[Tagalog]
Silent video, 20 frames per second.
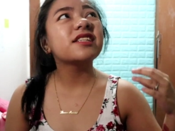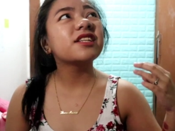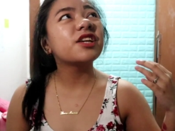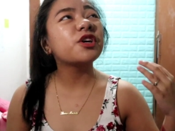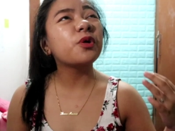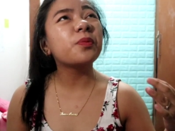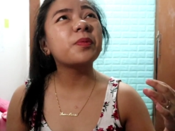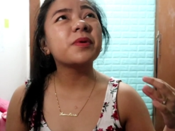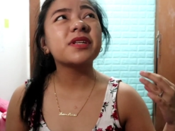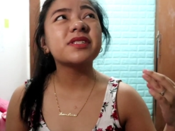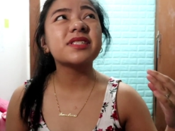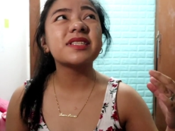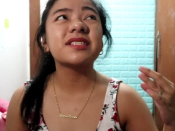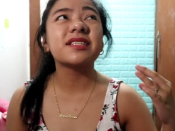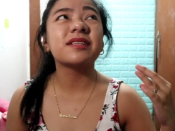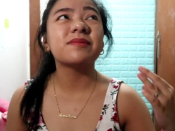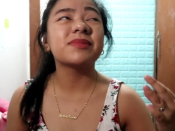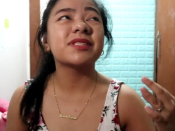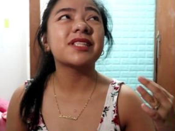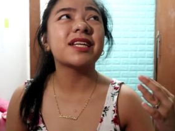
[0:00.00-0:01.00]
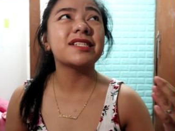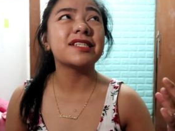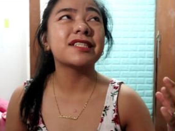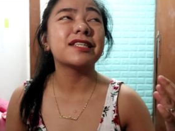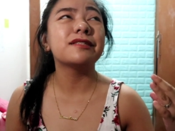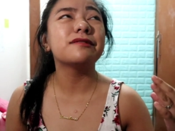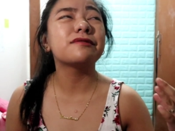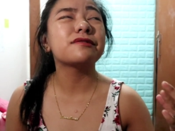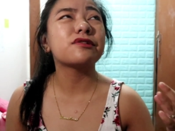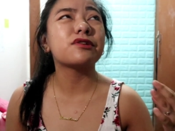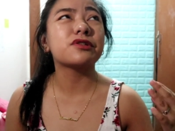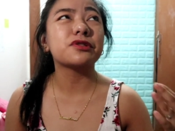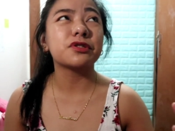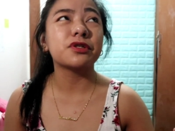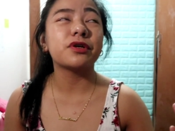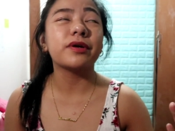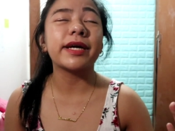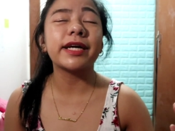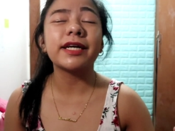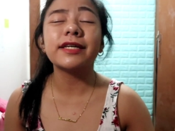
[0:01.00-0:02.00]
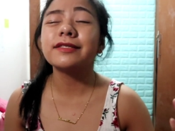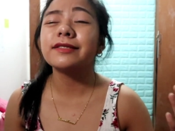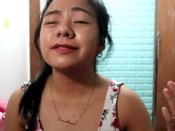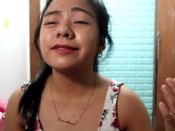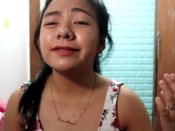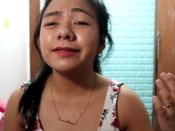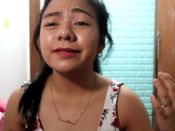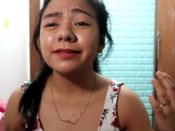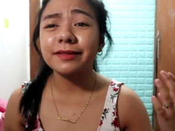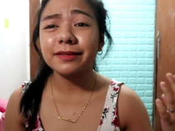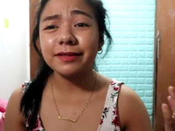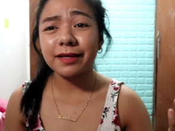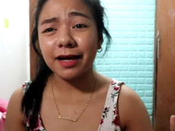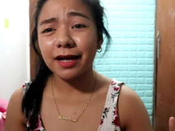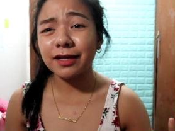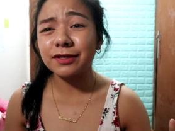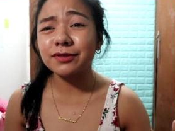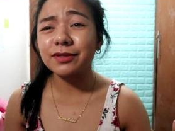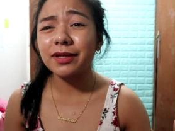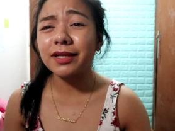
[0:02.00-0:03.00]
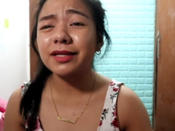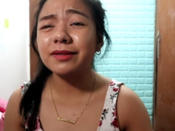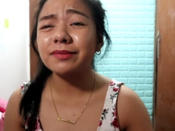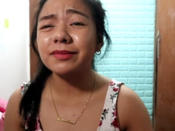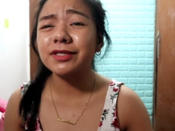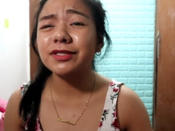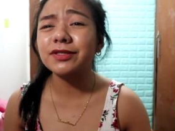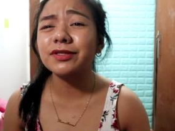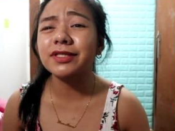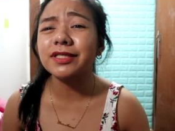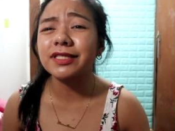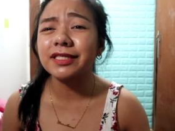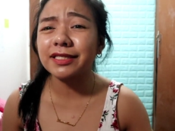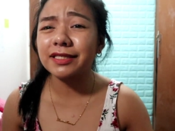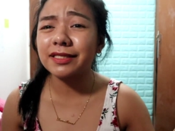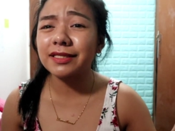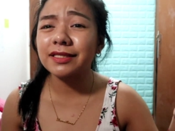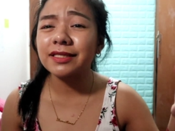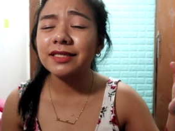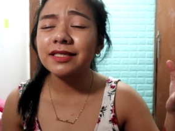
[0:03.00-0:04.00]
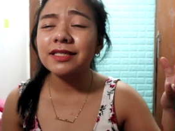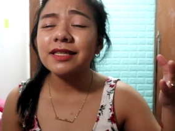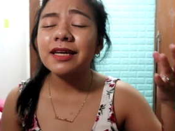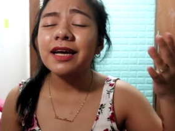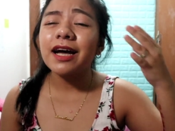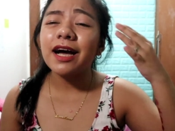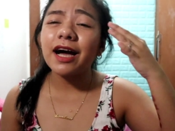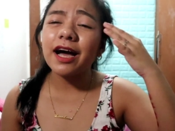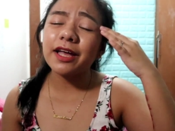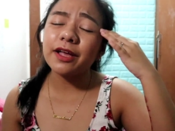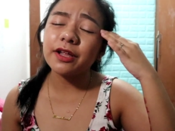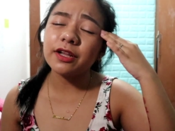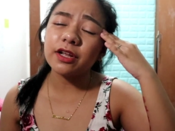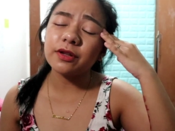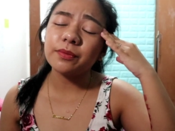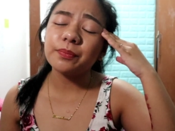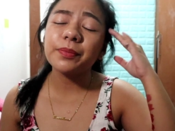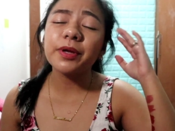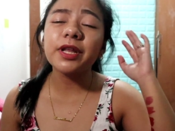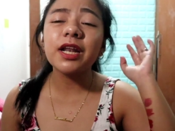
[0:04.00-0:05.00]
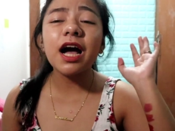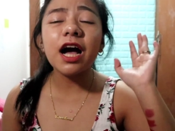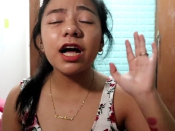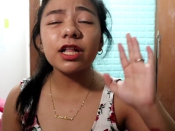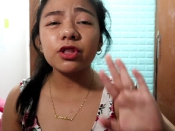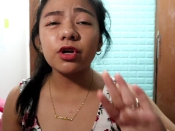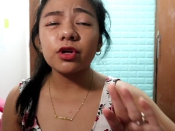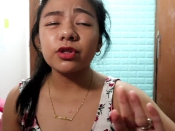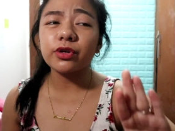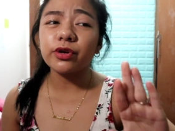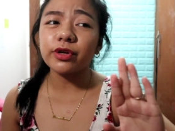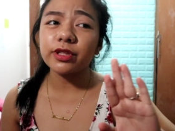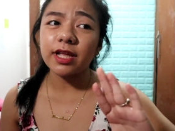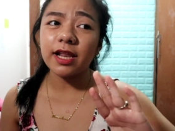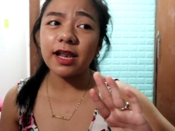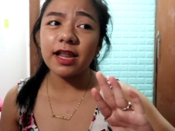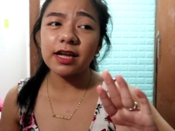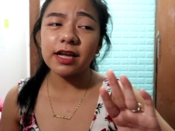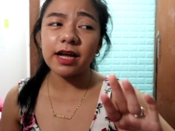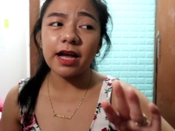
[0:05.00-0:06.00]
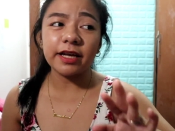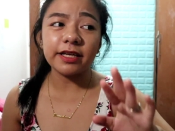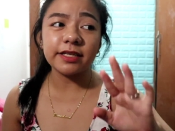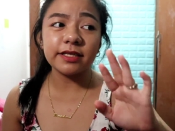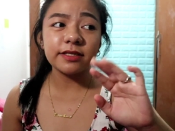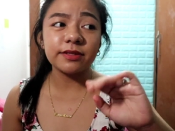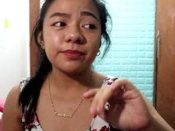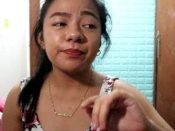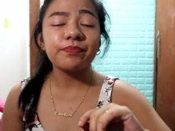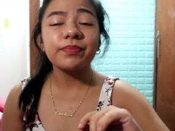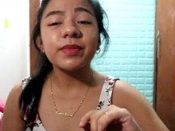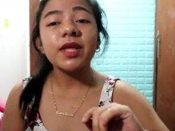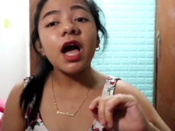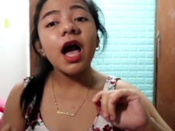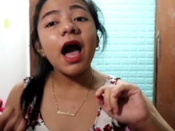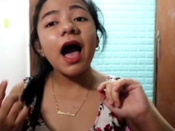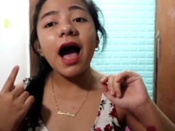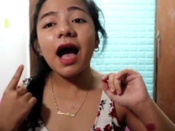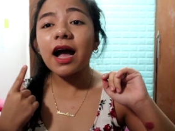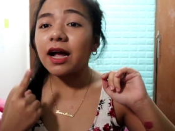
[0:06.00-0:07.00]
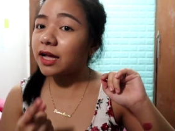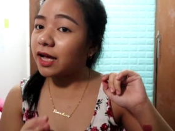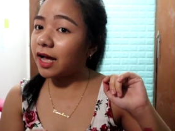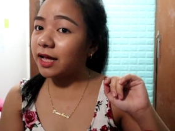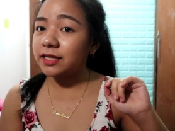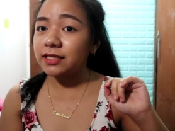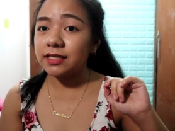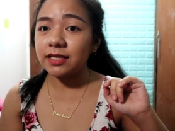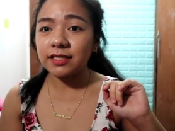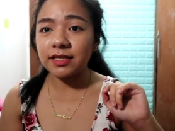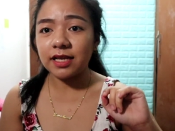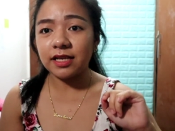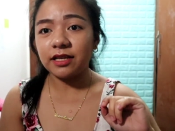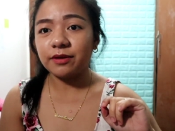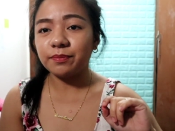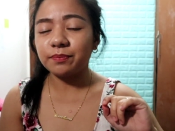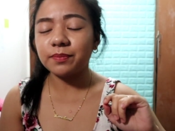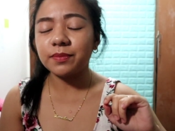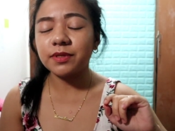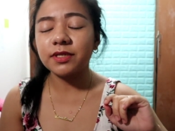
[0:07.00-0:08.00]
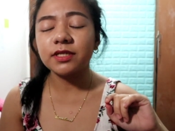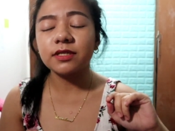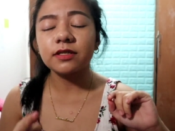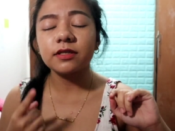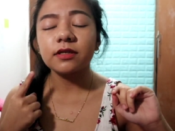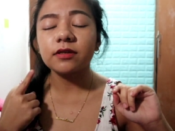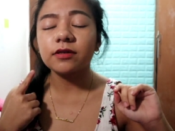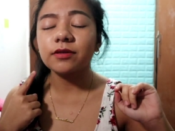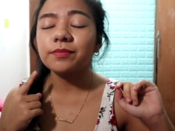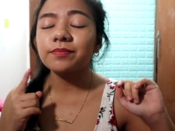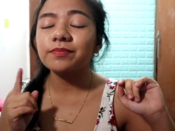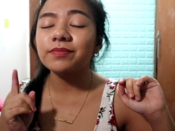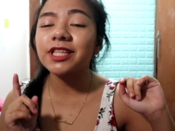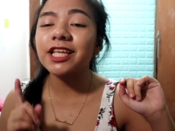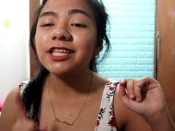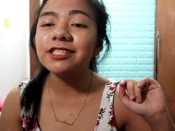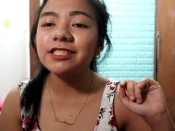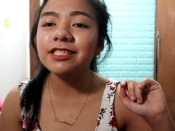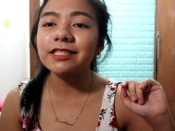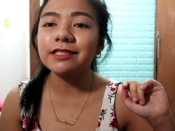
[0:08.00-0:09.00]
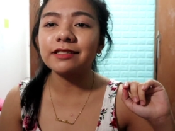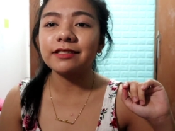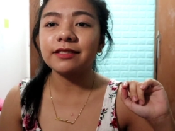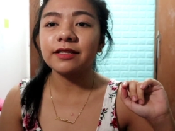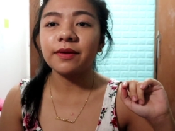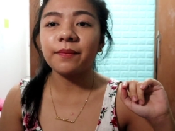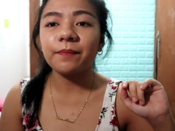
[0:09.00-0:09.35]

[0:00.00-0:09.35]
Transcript: Hindi ko pa nasasabi talaga yung thought ko eh. Ano na naman to sis? Ayan na. Pinaka-thought ko talaga is, ang gaan niya sa lips. Legit.